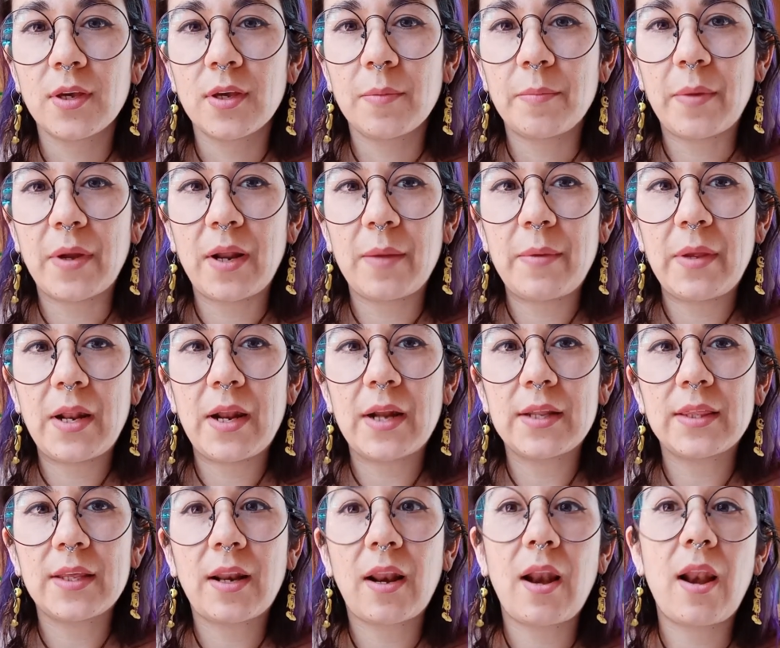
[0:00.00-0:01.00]
Para mí el
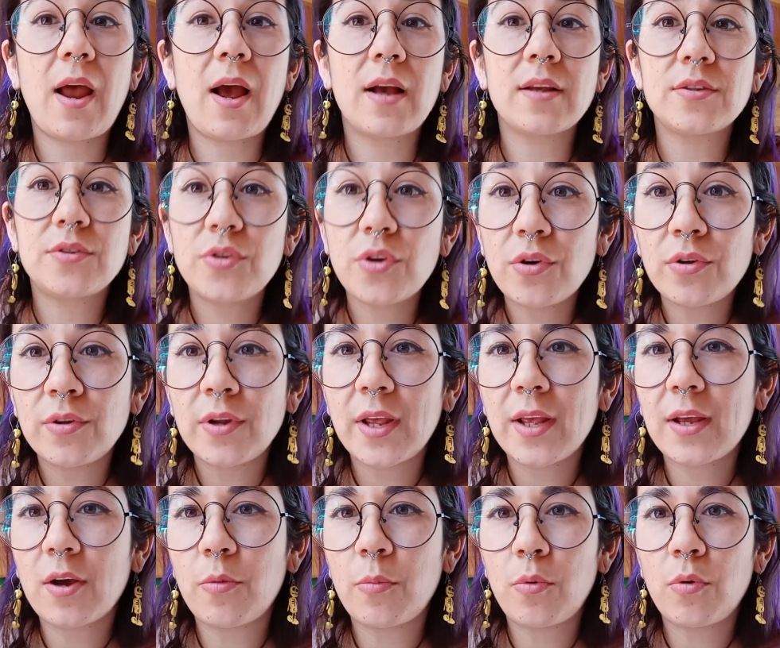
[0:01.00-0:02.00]
arte es relajación,
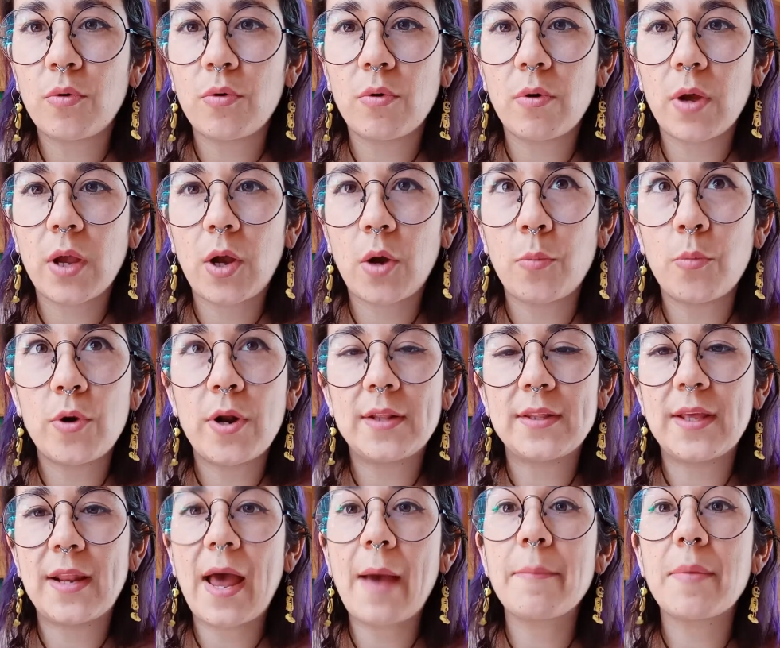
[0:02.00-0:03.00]
es como, es como una
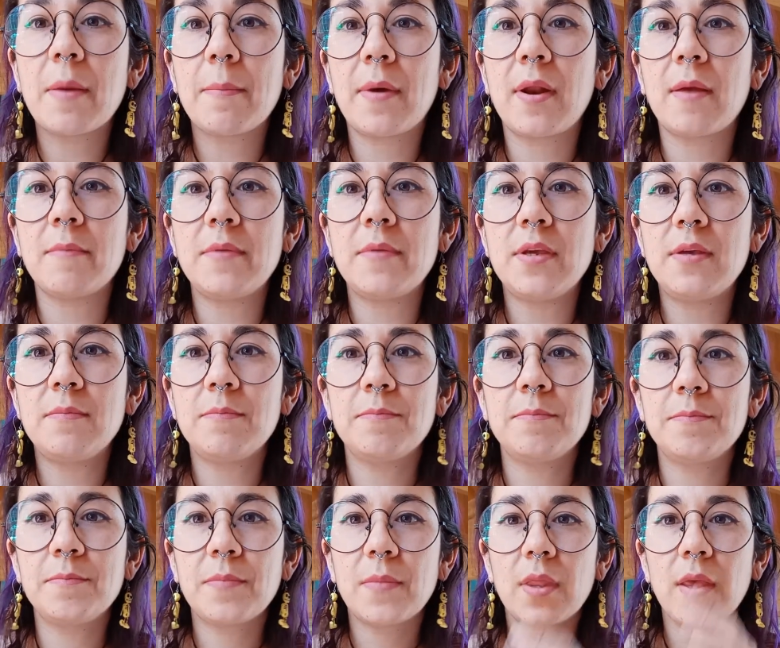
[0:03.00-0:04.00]
terapia para mí.
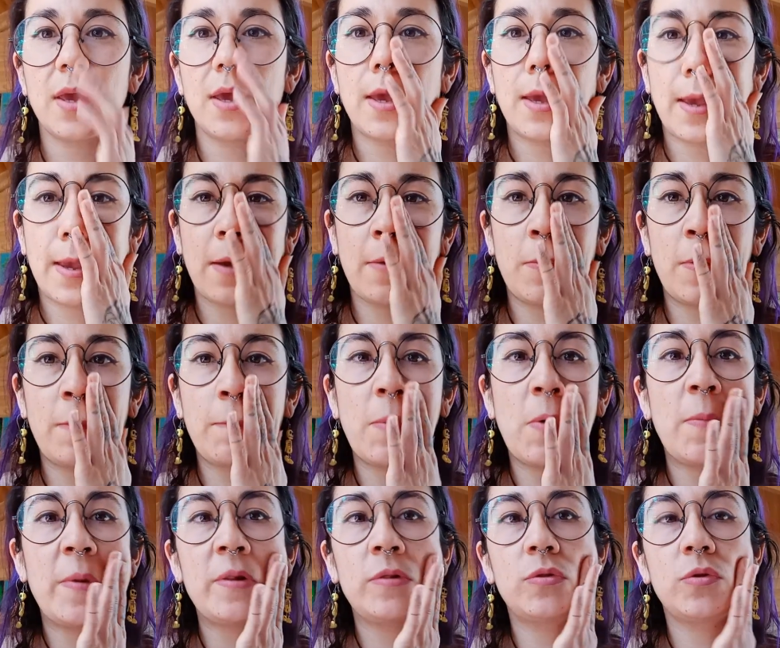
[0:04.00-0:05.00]
Es un
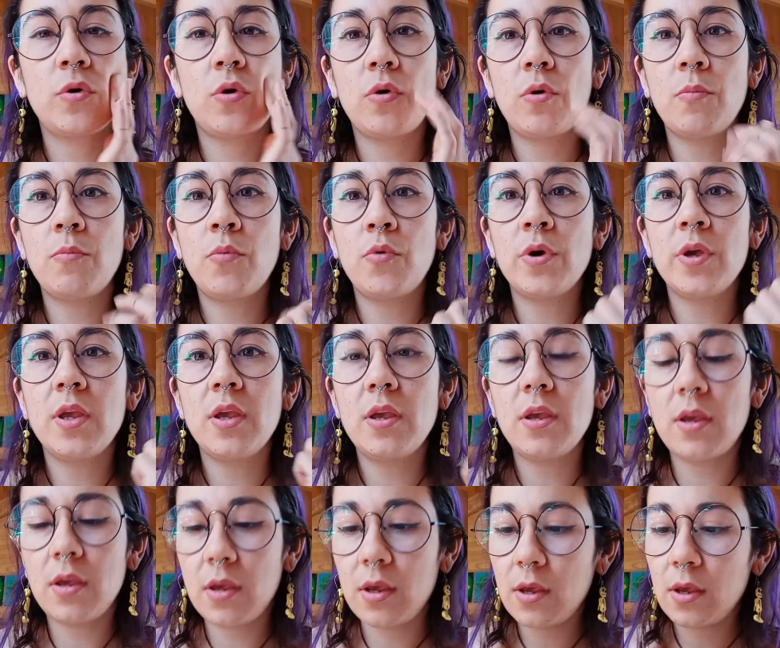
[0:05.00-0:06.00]
momento
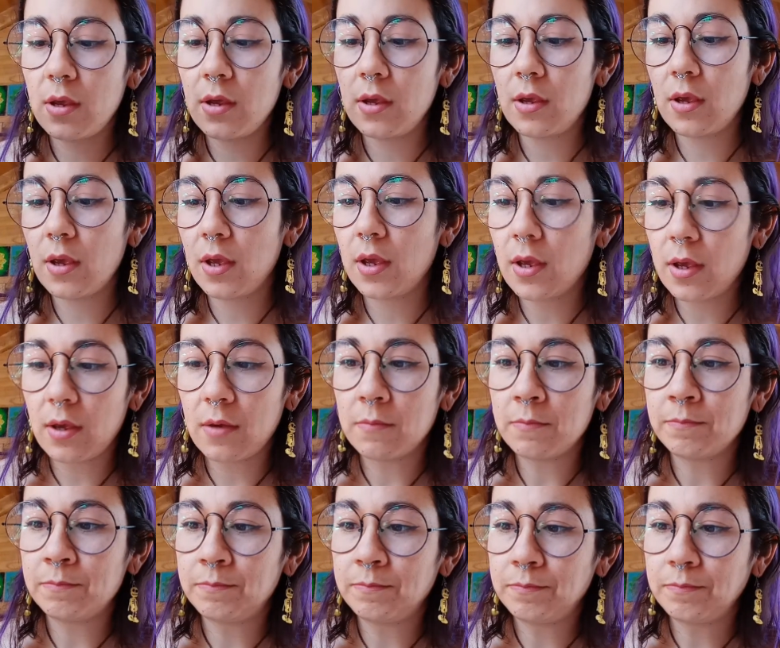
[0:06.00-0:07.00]
muy
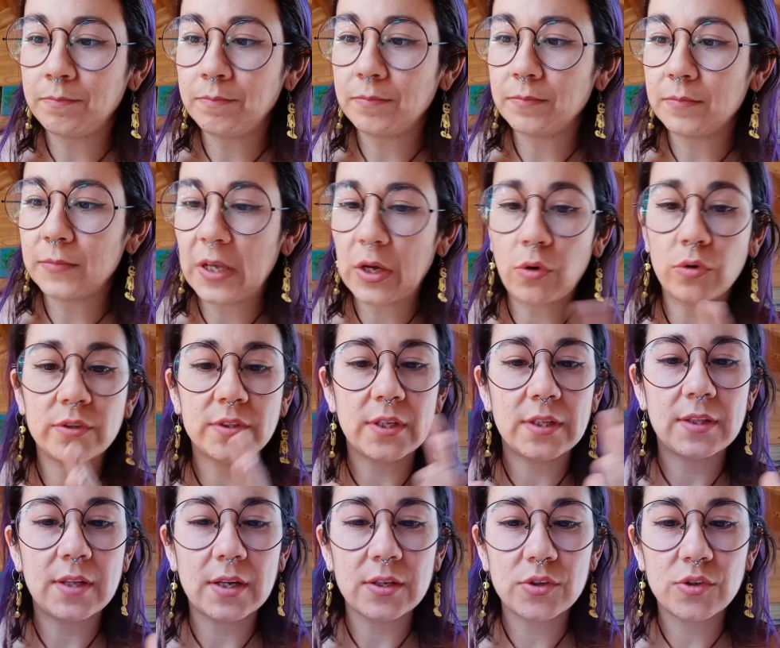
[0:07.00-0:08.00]
em, de
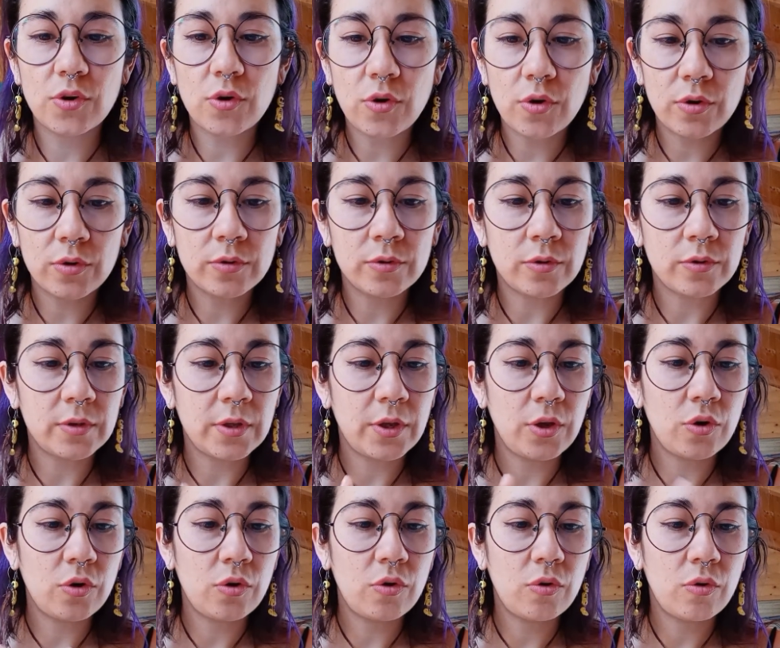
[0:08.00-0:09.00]
concentración donde
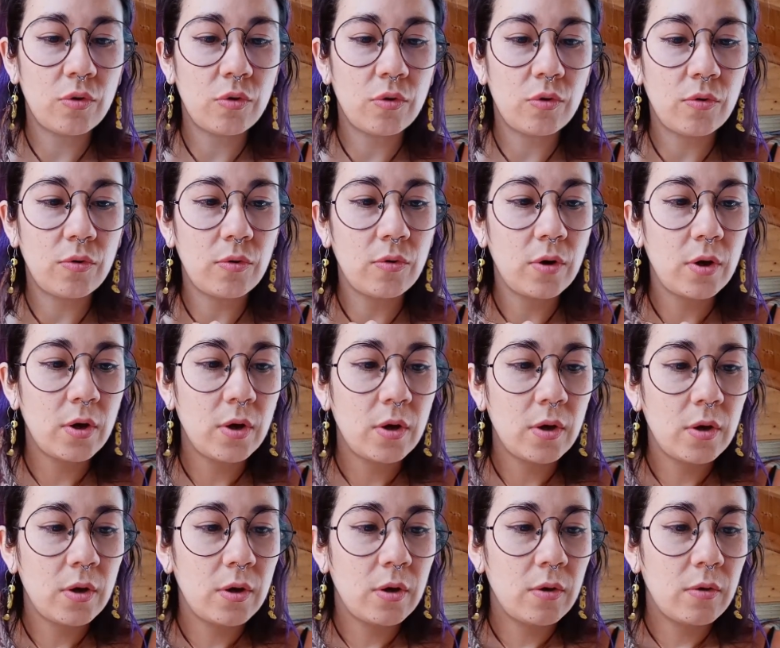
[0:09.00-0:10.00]
yo
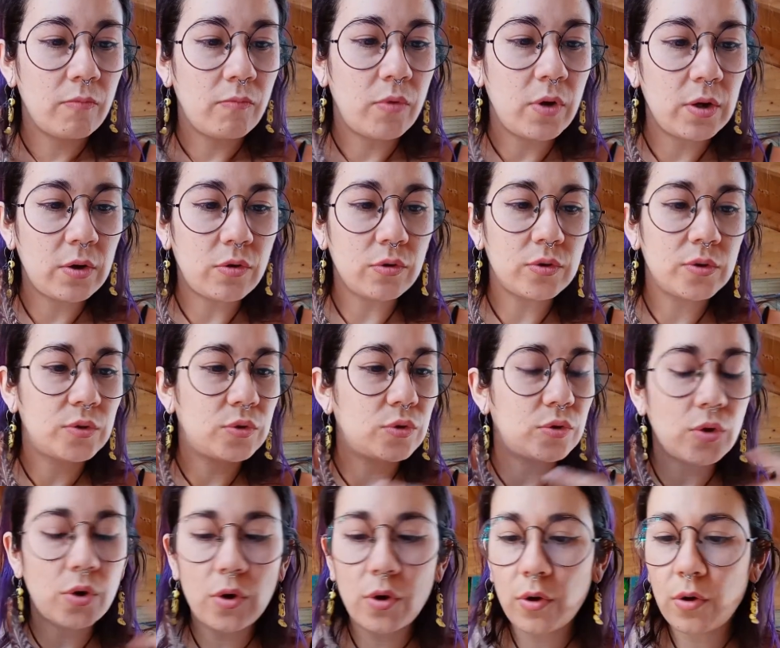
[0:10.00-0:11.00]
vuelco
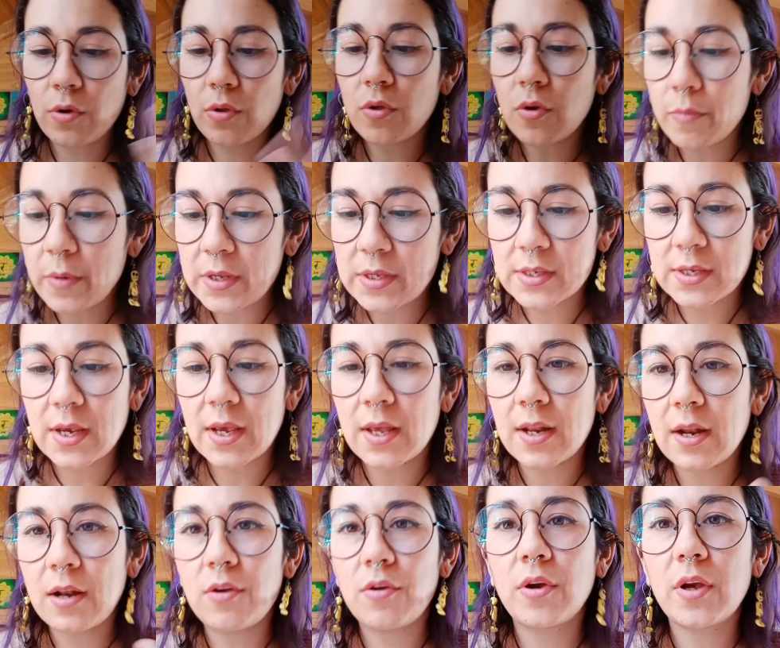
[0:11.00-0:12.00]
todo mi
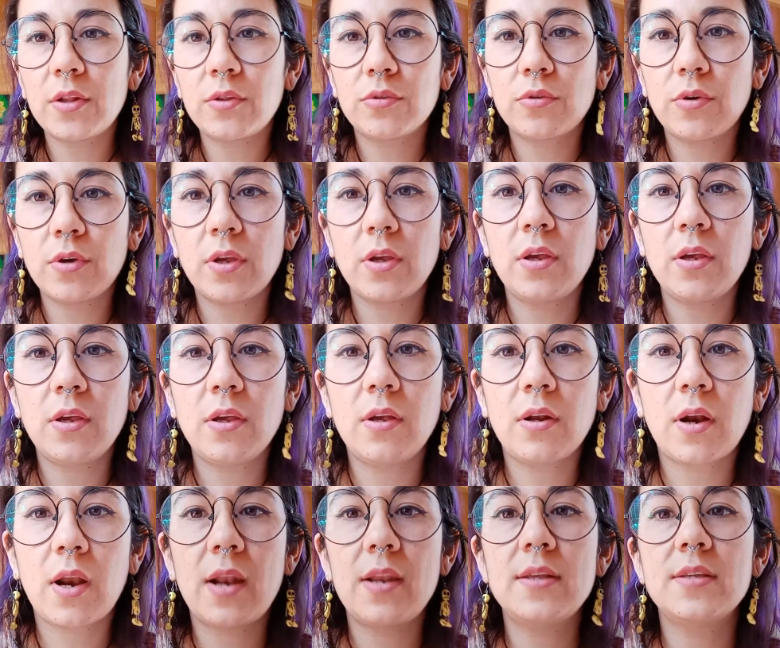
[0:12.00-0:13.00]
ser en lo que estoy
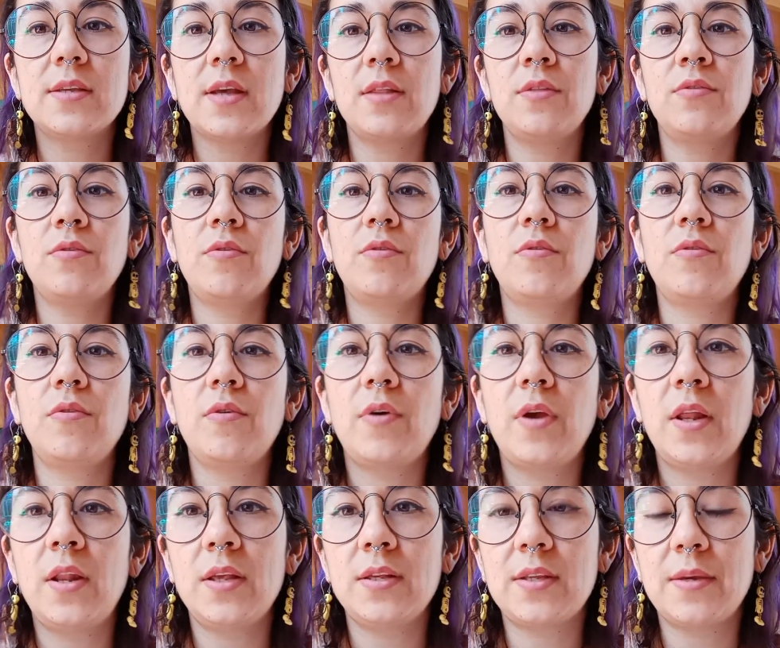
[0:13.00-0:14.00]
realizando
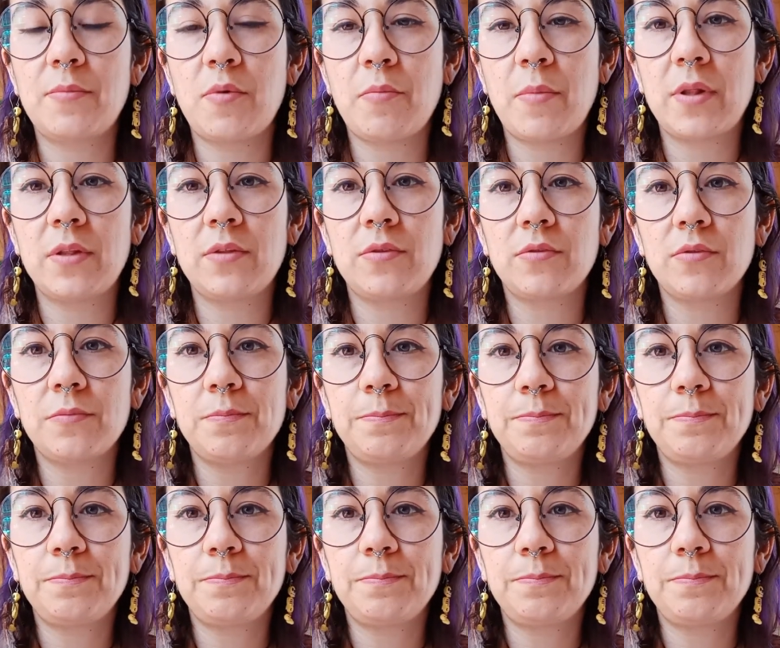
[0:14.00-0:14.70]
en ese momento.